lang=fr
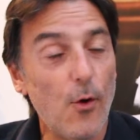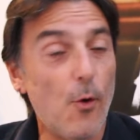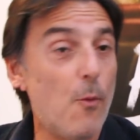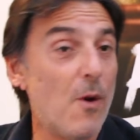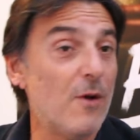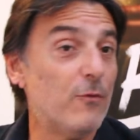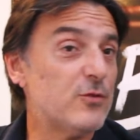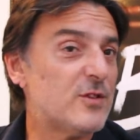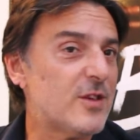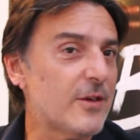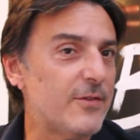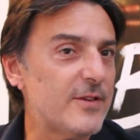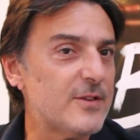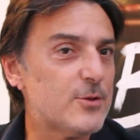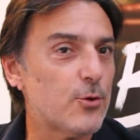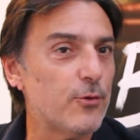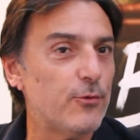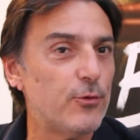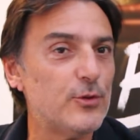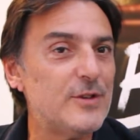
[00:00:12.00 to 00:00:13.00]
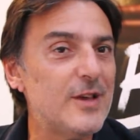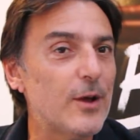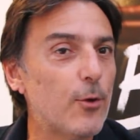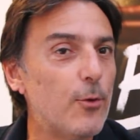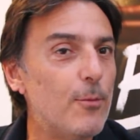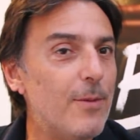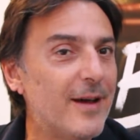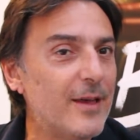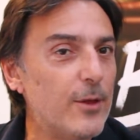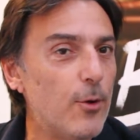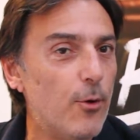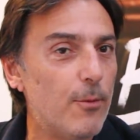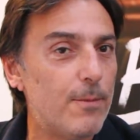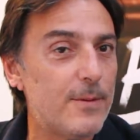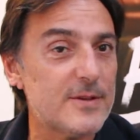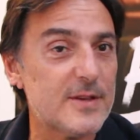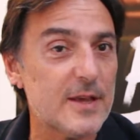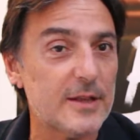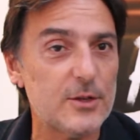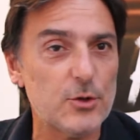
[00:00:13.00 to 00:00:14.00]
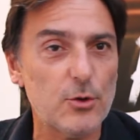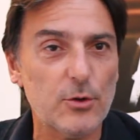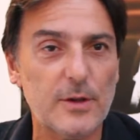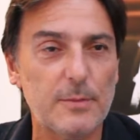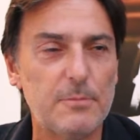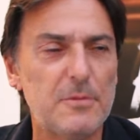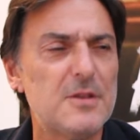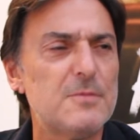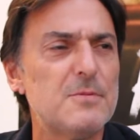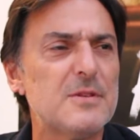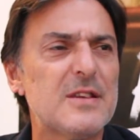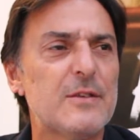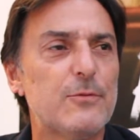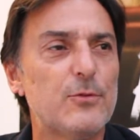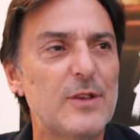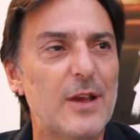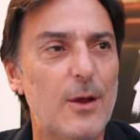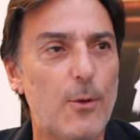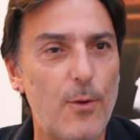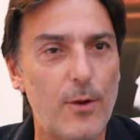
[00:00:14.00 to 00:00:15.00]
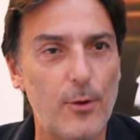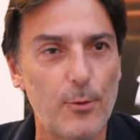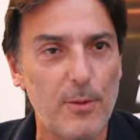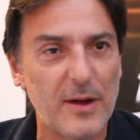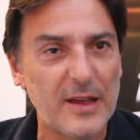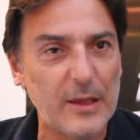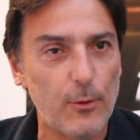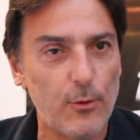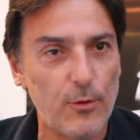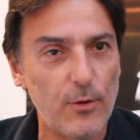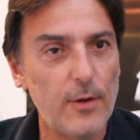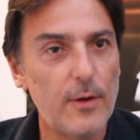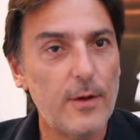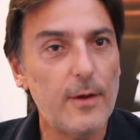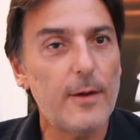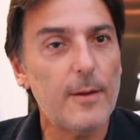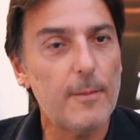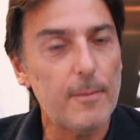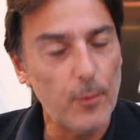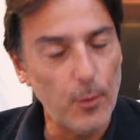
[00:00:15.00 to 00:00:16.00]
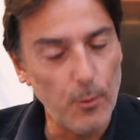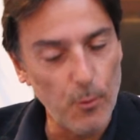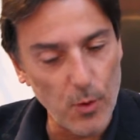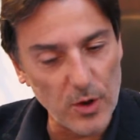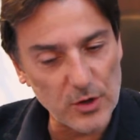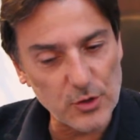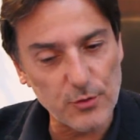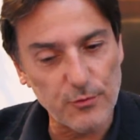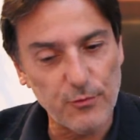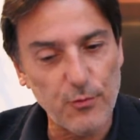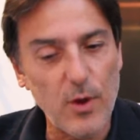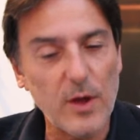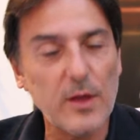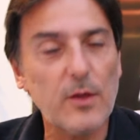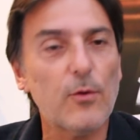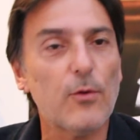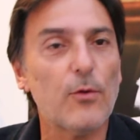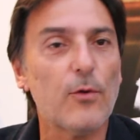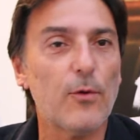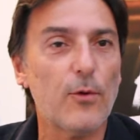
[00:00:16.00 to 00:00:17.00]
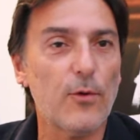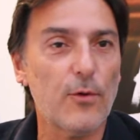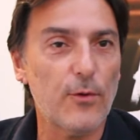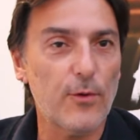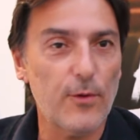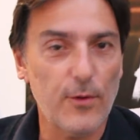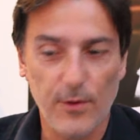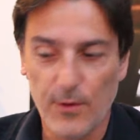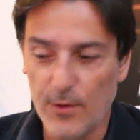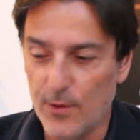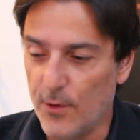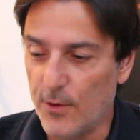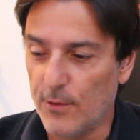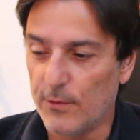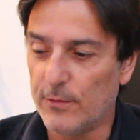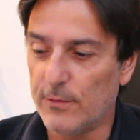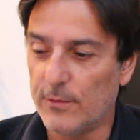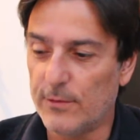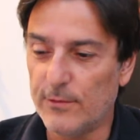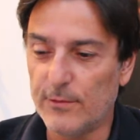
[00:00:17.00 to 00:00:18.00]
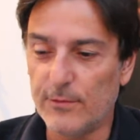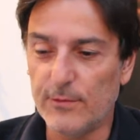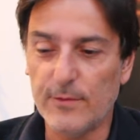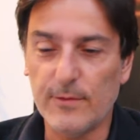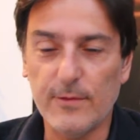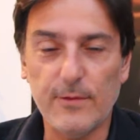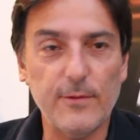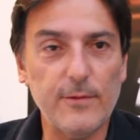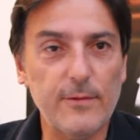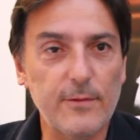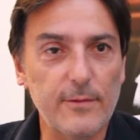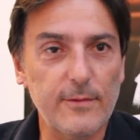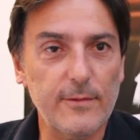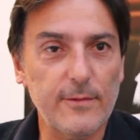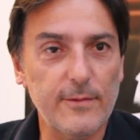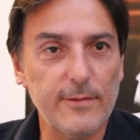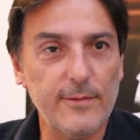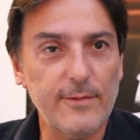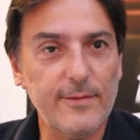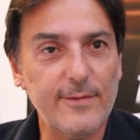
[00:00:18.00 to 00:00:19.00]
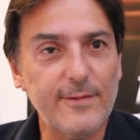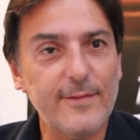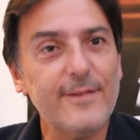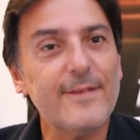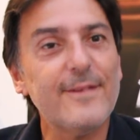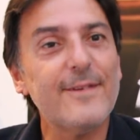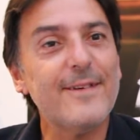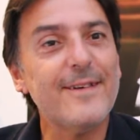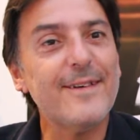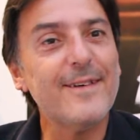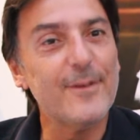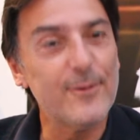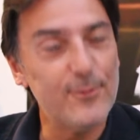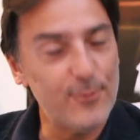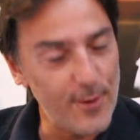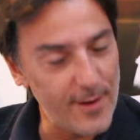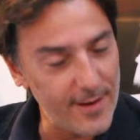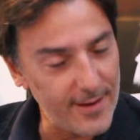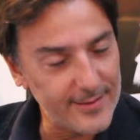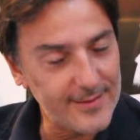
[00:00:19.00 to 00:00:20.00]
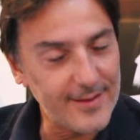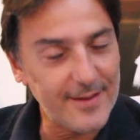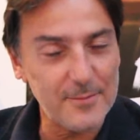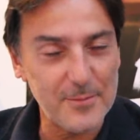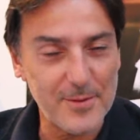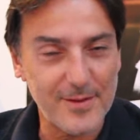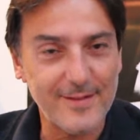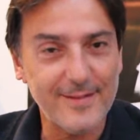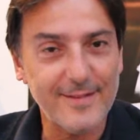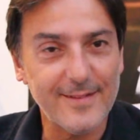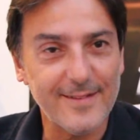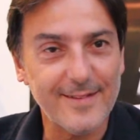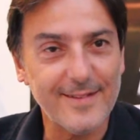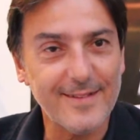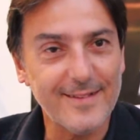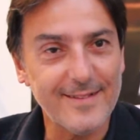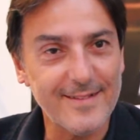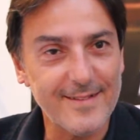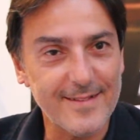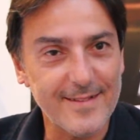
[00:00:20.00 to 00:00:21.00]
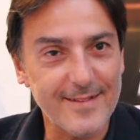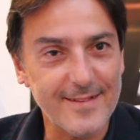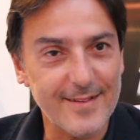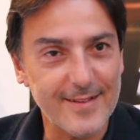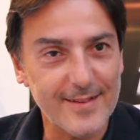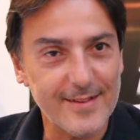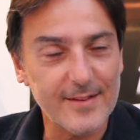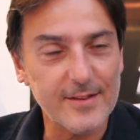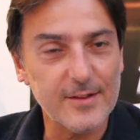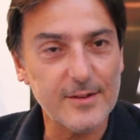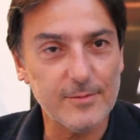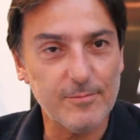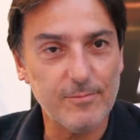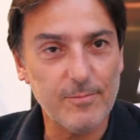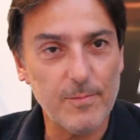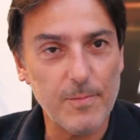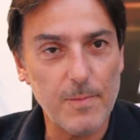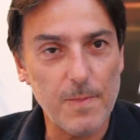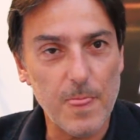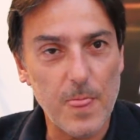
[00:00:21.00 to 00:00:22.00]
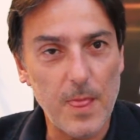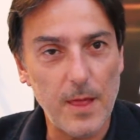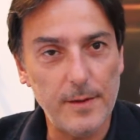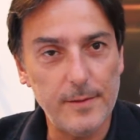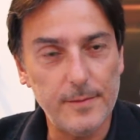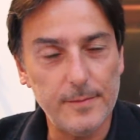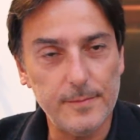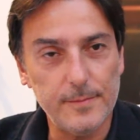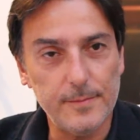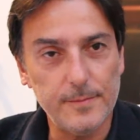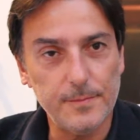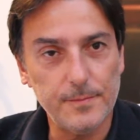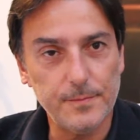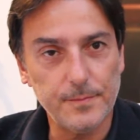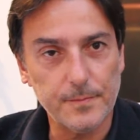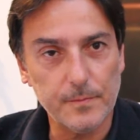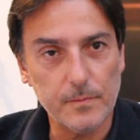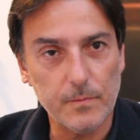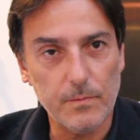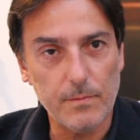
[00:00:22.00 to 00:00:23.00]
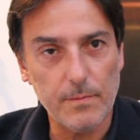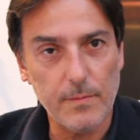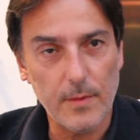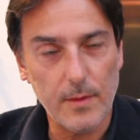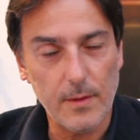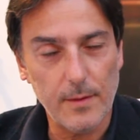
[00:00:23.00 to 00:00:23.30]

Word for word: au moins, vous savez ce que veut dire le brio, parce qu'il y a des gens qui me disent, mais ça veut dire quoi le brio Ben oui. Au moins, je vois que. Il y a quand même encore des gens qui connaissent les mots. Et votre film, c'est ça aussi. Et dès le départ,